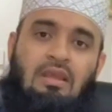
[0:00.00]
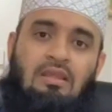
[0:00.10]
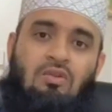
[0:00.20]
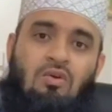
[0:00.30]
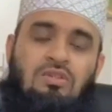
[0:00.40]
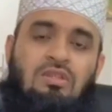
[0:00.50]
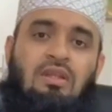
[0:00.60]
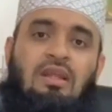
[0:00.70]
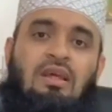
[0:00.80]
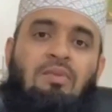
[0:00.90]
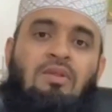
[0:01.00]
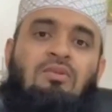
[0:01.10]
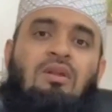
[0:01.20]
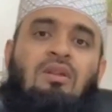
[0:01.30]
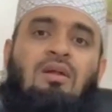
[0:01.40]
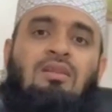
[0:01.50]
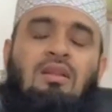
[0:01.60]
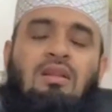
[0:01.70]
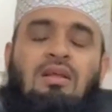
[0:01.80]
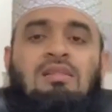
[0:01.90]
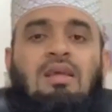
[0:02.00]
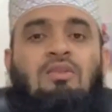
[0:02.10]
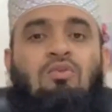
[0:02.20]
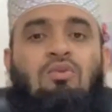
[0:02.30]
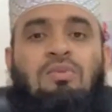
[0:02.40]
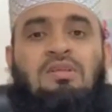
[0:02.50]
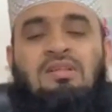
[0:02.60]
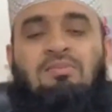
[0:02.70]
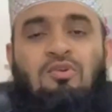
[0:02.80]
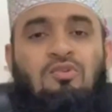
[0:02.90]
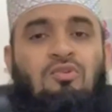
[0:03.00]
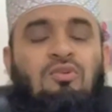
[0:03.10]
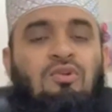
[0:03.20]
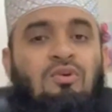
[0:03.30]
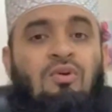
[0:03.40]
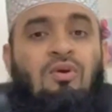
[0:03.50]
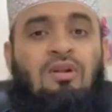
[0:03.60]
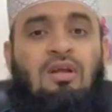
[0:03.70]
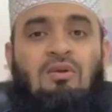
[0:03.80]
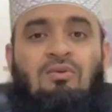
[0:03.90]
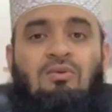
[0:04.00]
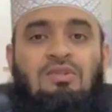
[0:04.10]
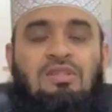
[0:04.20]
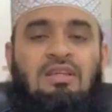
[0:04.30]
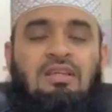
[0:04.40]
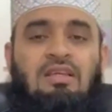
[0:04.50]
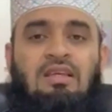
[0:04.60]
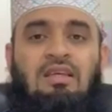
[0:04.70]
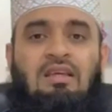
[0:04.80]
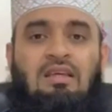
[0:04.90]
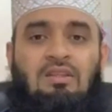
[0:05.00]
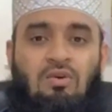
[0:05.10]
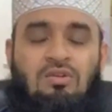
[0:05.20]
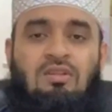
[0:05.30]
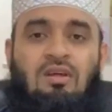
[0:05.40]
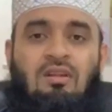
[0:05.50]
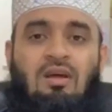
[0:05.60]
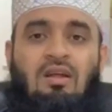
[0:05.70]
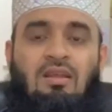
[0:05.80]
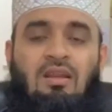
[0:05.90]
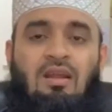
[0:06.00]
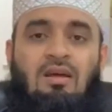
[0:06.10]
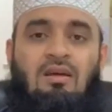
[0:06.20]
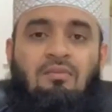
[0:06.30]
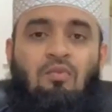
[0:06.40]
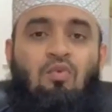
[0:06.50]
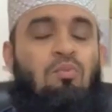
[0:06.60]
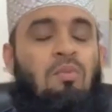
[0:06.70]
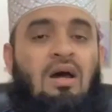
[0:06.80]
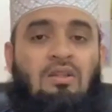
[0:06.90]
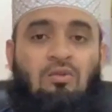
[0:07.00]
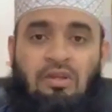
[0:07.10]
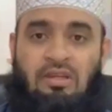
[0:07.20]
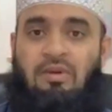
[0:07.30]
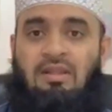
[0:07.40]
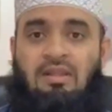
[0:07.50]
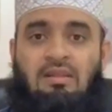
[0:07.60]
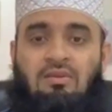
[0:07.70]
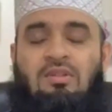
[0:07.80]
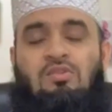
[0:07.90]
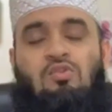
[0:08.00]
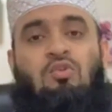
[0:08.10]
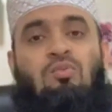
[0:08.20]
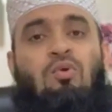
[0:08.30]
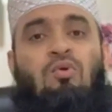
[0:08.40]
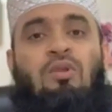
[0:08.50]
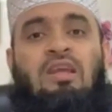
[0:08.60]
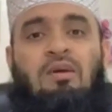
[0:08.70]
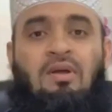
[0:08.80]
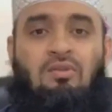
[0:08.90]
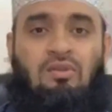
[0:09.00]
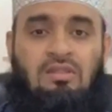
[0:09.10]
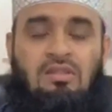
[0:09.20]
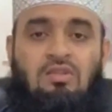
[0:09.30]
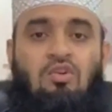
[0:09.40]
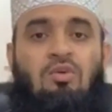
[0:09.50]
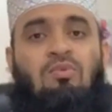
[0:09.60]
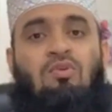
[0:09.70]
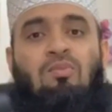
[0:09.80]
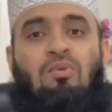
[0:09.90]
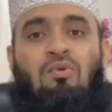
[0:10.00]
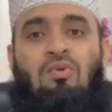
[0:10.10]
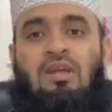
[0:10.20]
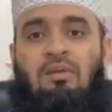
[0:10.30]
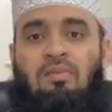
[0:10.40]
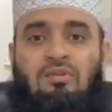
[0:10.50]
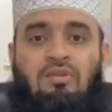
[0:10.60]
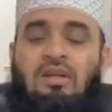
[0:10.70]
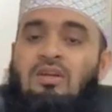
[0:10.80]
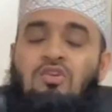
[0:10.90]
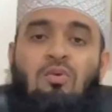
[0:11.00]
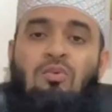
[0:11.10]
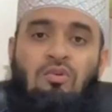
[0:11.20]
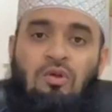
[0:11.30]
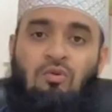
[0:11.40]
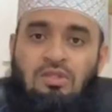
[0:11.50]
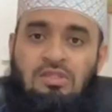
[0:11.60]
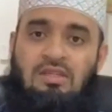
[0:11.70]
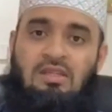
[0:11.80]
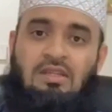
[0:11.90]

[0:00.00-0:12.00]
এই দশ দিনের এবাদত আল্লাহ তালার কাছে এত বেশি পছন্দনীয় হওয়ার কারণ হচ্ছে এই দশ দিনে আল্লাহ তালা উম্মাহাতুল এবাদাত অর্থাৎ যত মৌলিক এবাদত আছে সবগুলো মৌলিক এবাদতের একটা সমন্বয় করেছেন